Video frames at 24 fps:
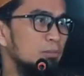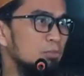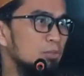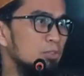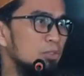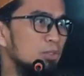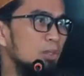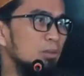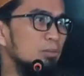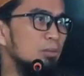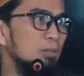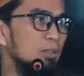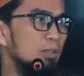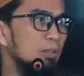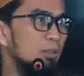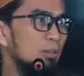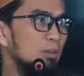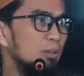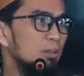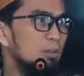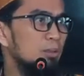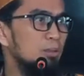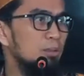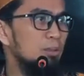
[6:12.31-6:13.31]
Masya Allah,
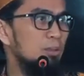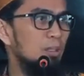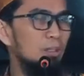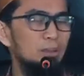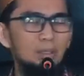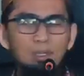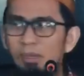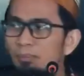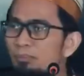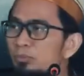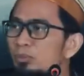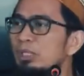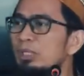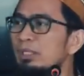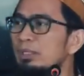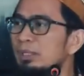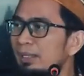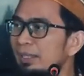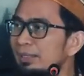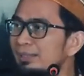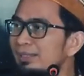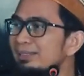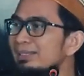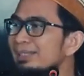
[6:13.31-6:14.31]
jadi
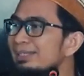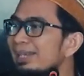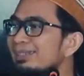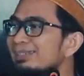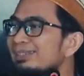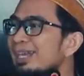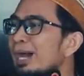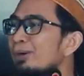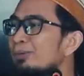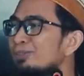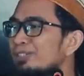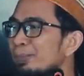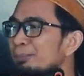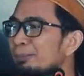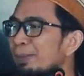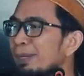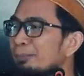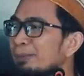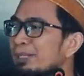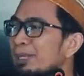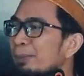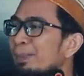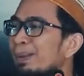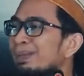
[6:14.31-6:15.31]
alhamdulillah kita tidak tahu
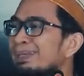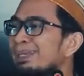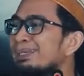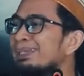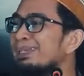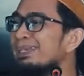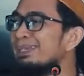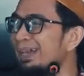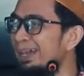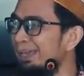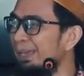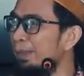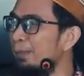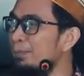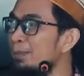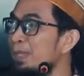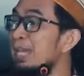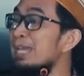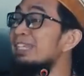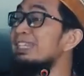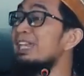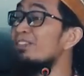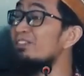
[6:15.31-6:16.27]
siapa yang mendapatkan hidayah,